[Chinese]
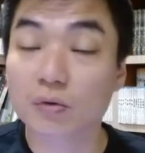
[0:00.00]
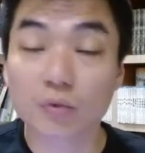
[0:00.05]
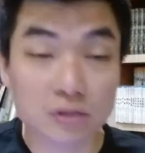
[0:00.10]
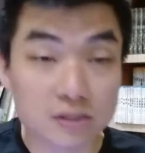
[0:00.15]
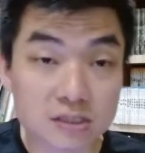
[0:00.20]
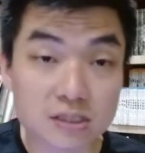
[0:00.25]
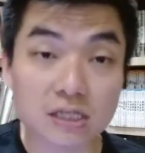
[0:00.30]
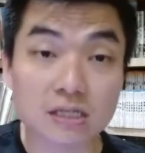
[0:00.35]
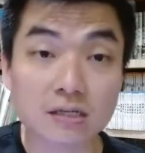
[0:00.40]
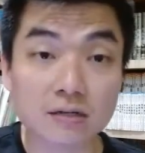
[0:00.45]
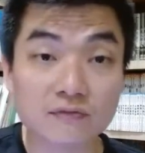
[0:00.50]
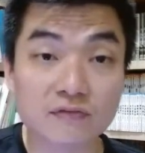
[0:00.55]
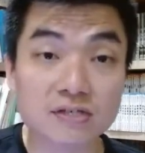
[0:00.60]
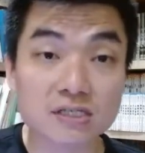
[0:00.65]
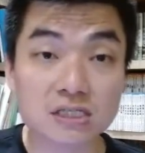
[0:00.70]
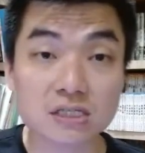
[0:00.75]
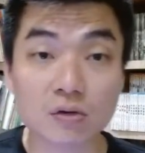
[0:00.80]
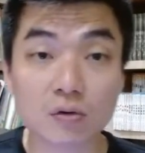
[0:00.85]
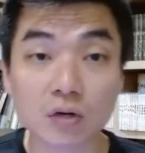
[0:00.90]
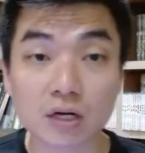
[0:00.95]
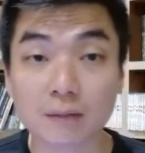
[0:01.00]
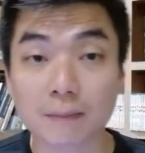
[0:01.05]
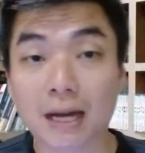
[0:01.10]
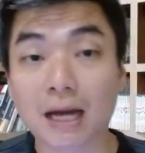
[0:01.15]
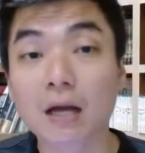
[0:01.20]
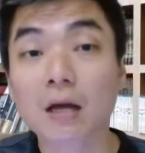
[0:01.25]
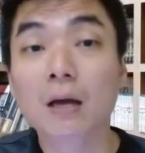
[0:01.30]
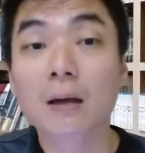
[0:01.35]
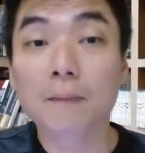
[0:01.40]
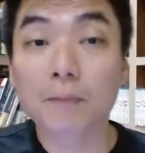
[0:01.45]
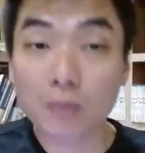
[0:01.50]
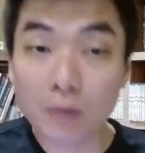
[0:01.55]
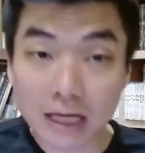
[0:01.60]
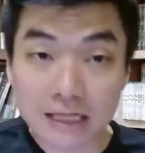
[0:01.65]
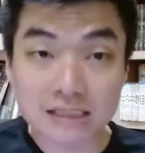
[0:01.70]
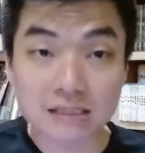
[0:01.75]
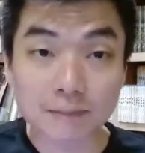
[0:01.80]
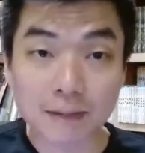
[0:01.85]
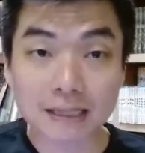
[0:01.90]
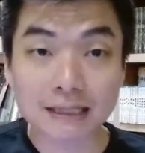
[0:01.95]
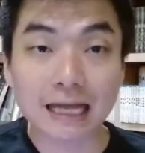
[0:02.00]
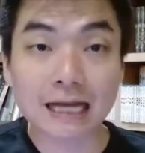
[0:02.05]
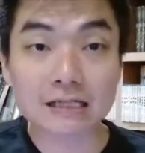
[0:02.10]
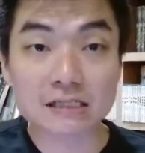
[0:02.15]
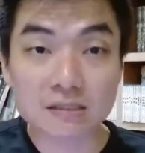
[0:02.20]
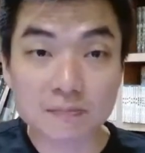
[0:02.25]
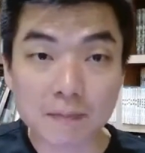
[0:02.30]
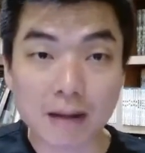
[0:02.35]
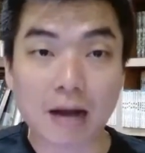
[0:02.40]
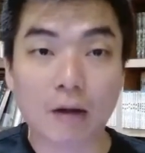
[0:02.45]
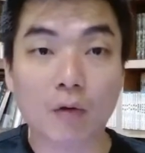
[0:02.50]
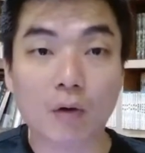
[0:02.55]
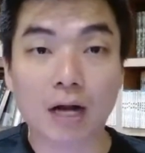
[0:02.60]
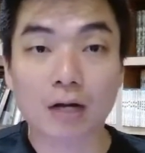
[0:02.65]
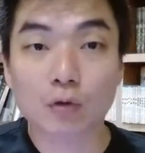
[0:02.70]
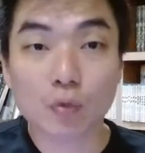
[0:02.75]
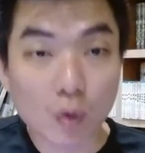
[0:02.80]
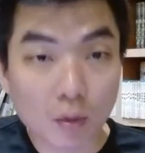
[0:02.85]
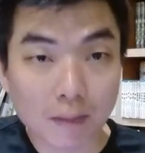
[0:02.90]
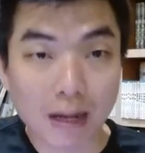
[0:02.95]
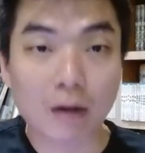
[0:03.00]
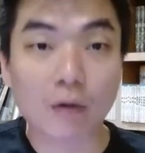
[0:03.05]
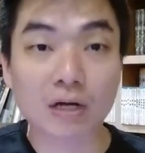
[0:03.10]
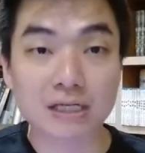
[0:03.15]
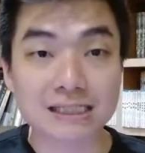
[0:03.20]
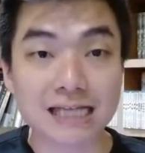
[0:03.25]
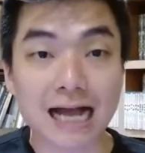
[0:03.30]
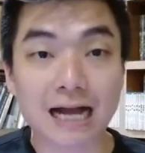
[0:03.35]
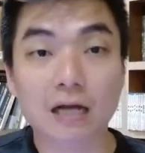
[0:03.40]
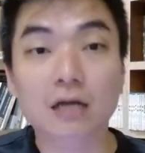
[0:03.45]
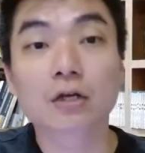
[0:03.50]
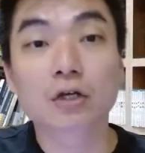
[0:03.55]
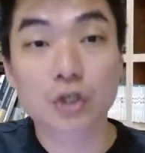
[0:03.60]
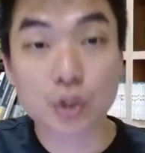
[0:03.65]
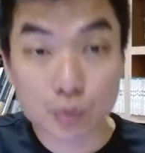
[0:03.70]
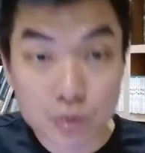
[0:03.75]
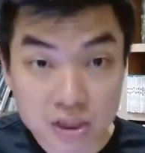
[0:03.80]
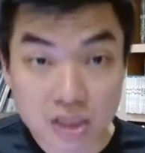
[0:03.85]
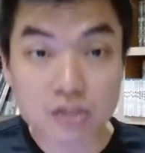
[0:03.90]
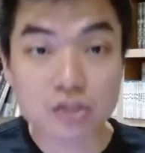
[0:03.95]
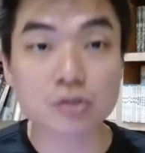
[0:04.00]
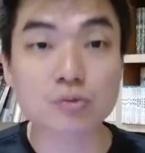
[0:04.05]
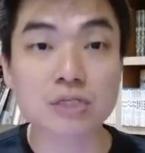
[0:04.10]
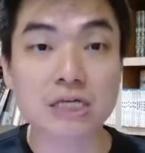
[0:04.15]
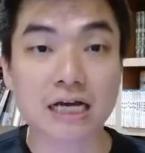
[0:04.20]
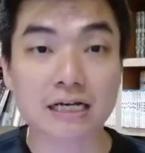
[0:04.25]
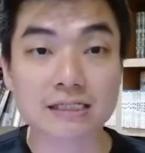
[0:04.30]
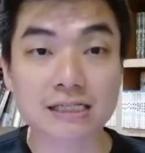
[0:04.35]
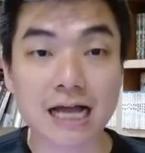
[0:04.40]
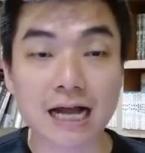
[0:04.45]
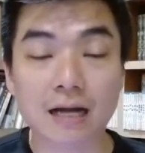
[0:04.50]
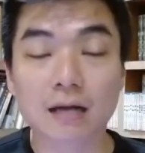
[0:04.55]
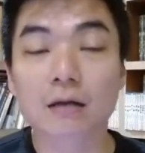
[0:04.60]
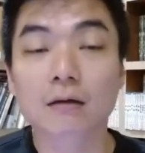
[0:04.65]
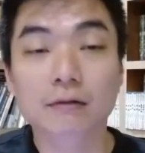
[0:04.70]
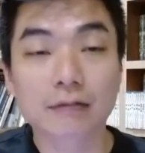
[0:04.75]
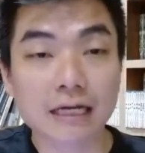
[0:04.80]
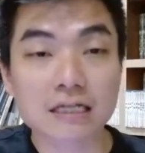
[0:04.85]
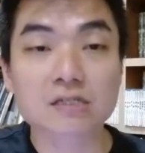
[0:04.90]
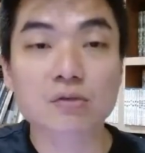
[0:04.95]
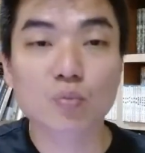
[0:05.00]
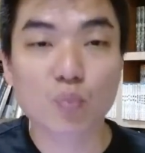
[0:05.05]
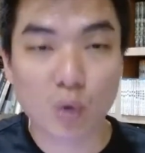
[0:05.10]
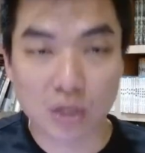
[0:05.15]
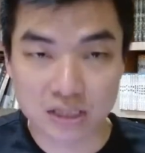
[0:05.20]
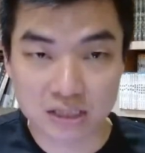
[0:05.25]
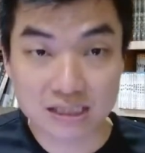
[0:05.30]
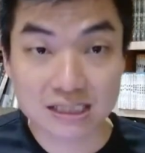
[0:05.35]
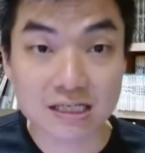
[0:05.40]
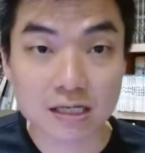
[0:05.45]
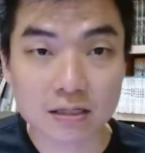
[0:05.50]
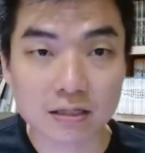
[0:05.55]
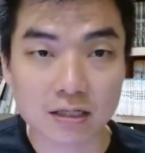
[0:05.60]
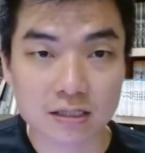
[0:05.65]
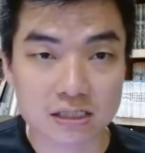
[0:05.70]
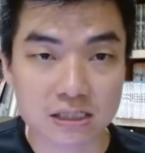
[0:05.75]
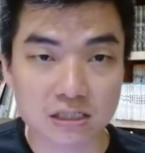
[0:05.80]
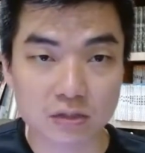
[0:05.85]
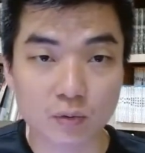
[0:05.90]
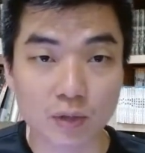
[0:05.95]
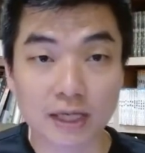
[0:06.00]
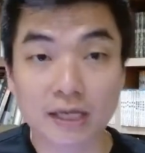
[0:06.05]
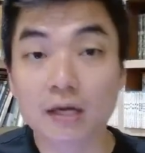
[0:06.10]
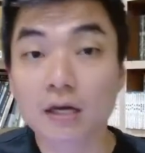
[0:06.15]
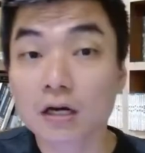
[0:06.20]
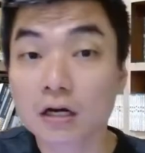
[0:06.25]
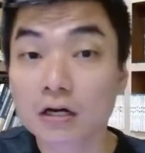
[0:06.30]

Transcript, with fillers: 我之前已经分析过了嘛，不赖十八当是马华，如果马华上由郑修强上，那是稳胜的席位，